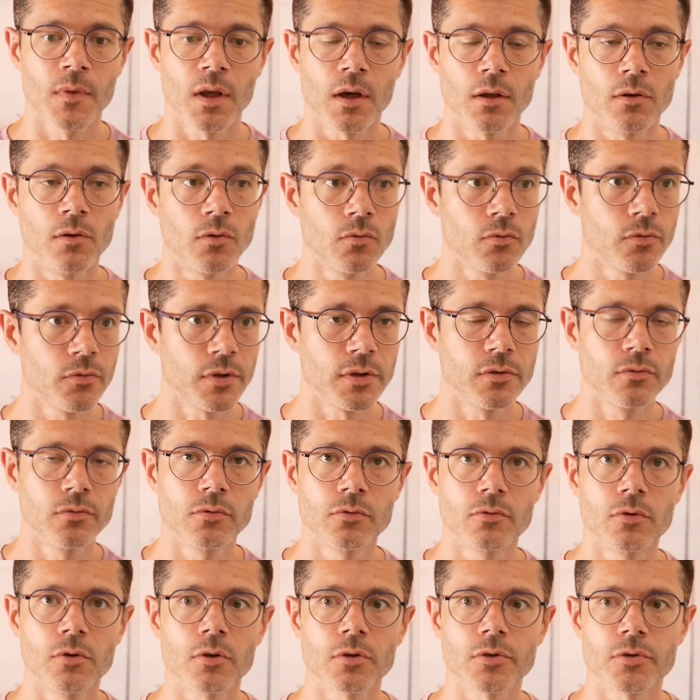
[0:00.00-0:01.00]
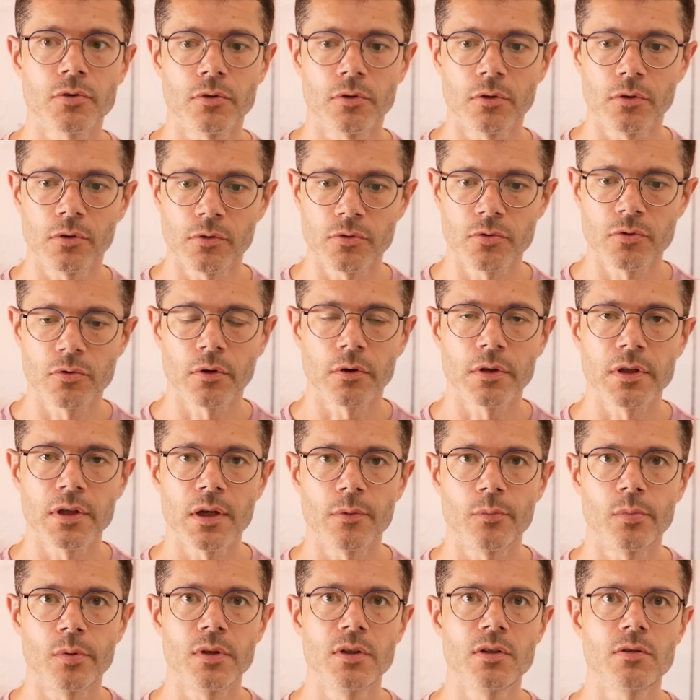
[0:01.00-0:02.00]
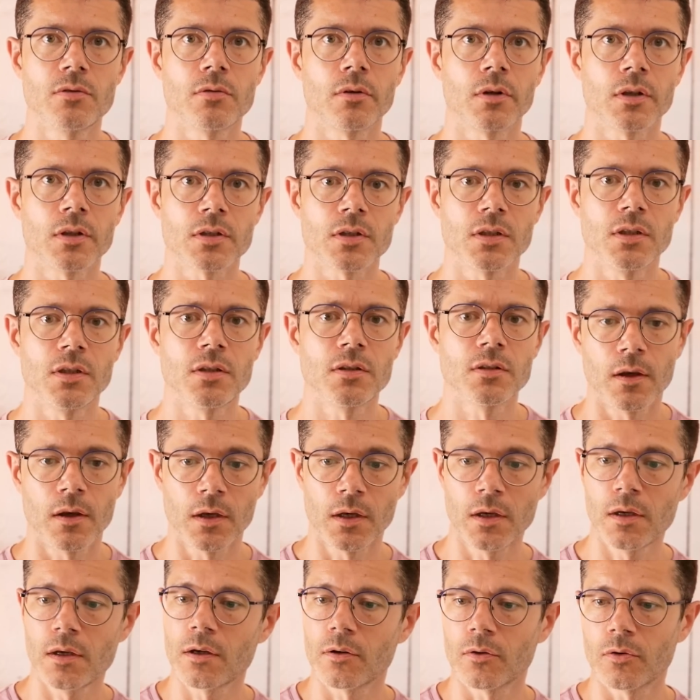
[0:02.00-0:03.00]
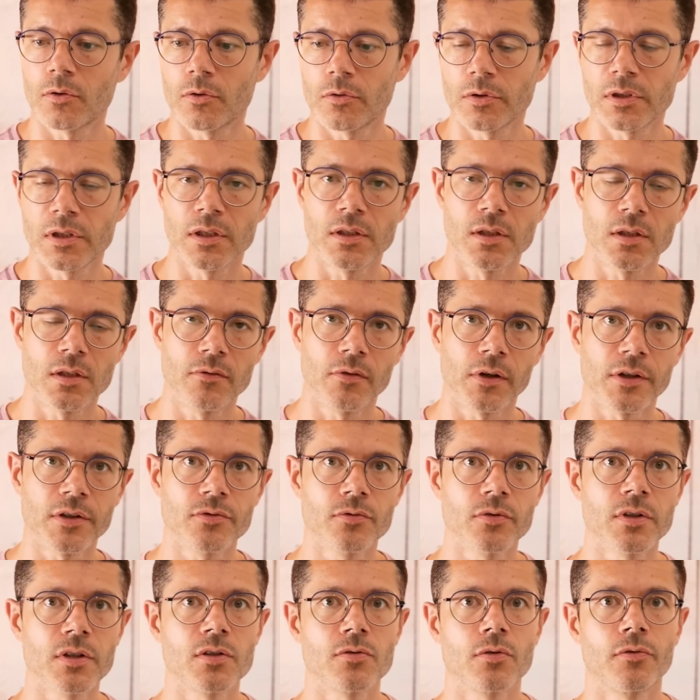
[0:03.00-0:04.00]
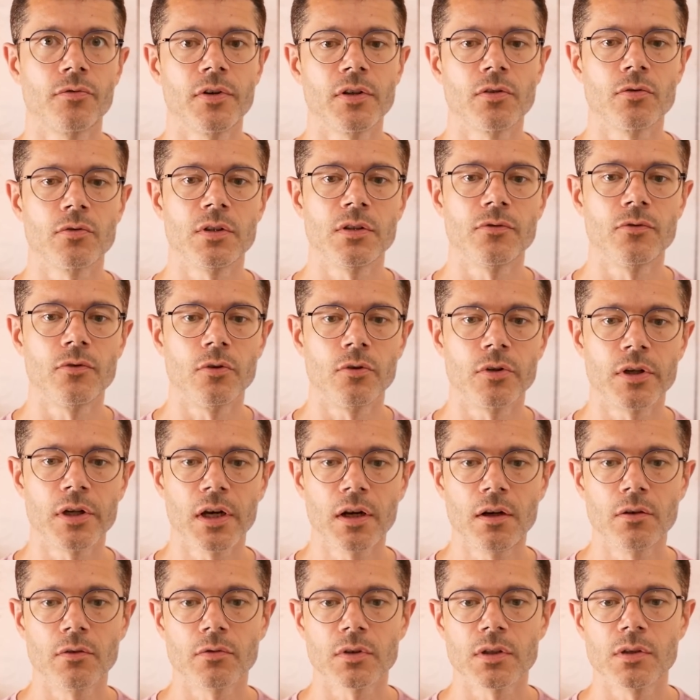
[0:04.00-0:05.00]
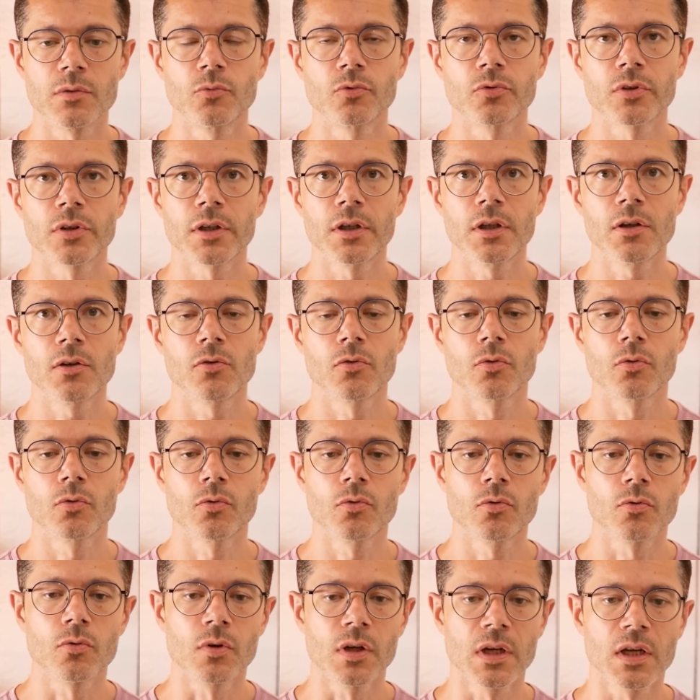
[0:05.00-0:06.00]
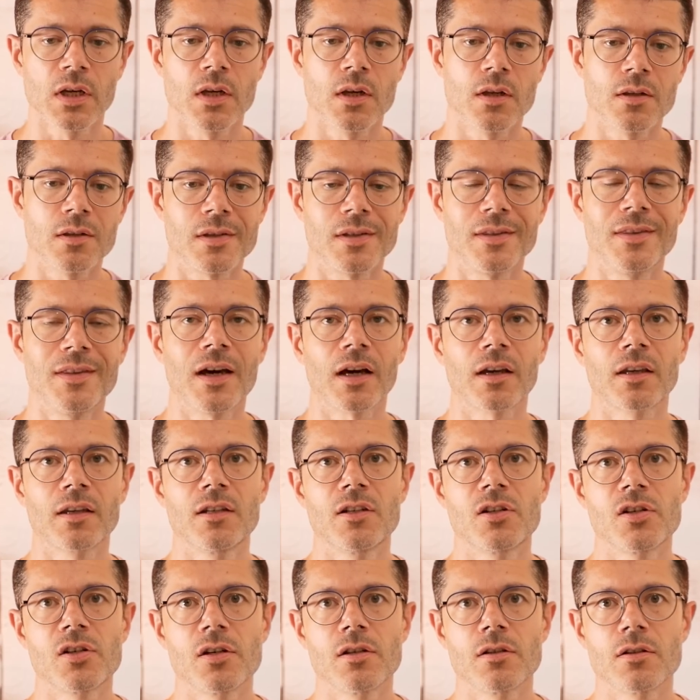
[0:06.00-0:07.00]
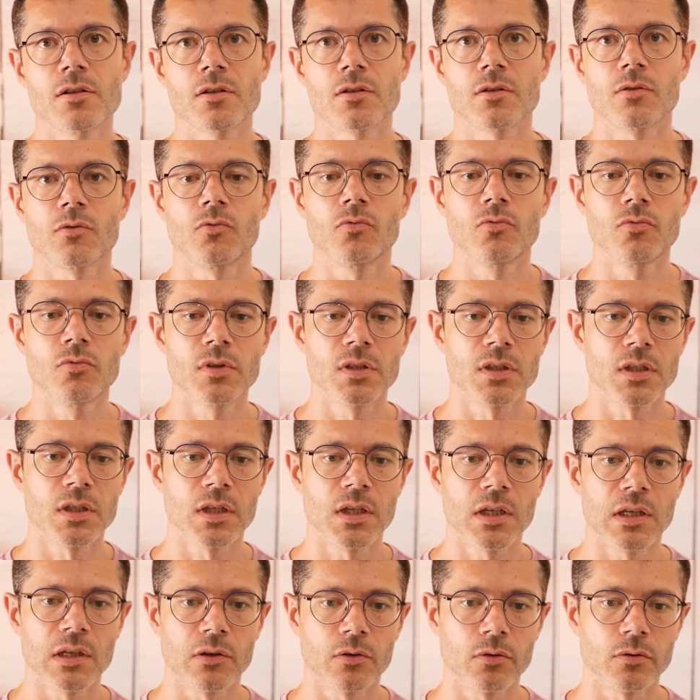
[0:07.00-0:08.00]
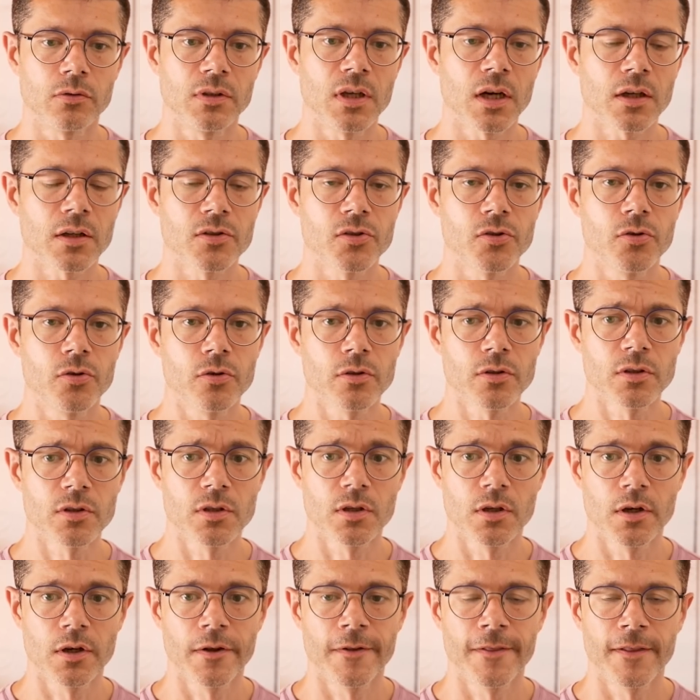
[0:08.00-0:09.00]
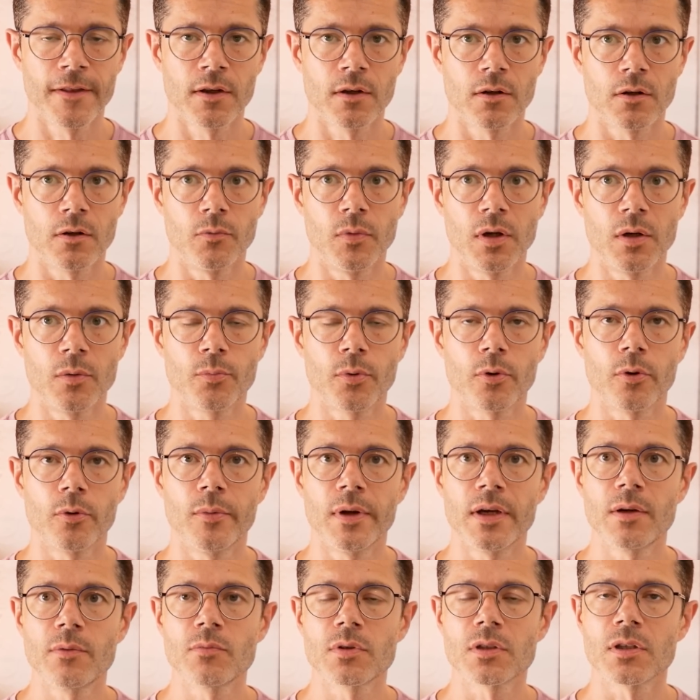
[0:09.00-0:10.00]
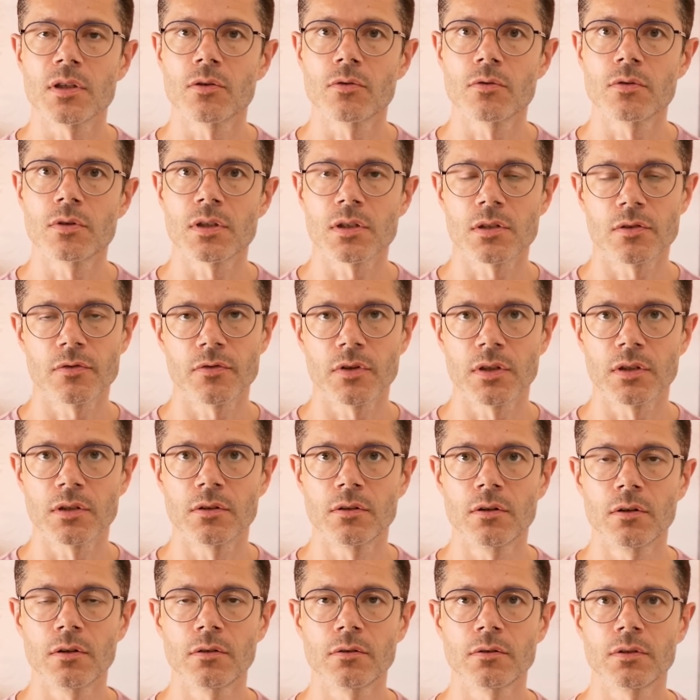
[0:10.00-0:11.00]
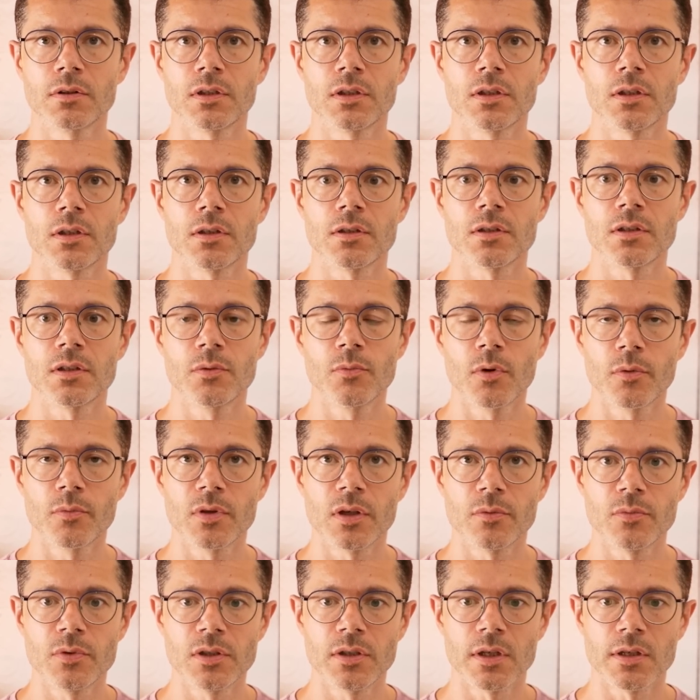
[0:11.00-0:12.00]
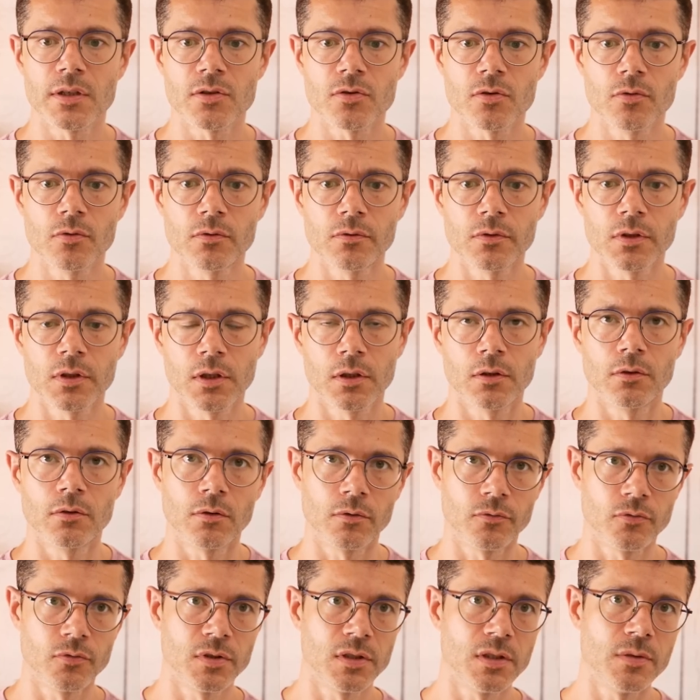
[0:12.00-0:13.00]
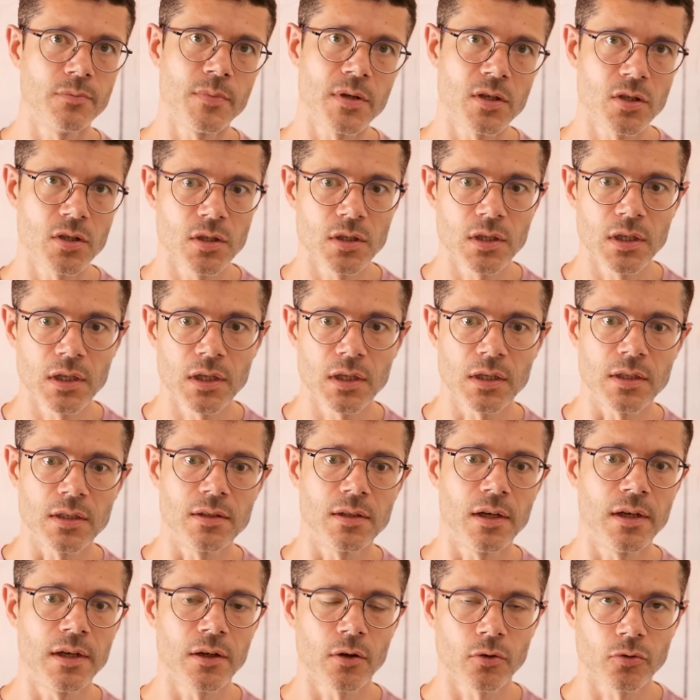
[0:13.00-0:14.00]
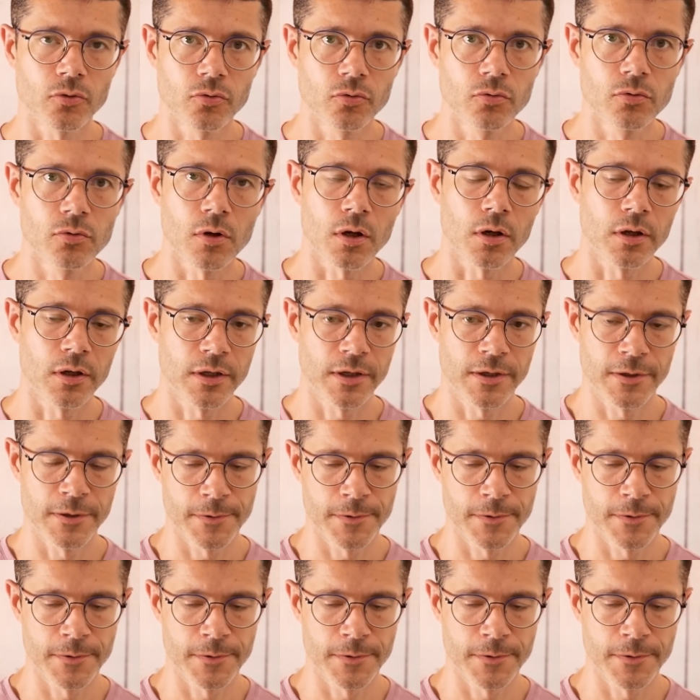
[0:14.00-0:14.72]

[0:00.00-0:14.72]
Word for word: Et donc vous faites vos courses euh, sur une appli, sur un site, et euh, il y a des livraisons qui sont faites au niveau local. Donc ils montraient que c'est dark kitchens ou c'est euh, dark stores, bah, le problème c'est que ça se fait dans des immeubles d'habitation. Vous imaginez les allers-retours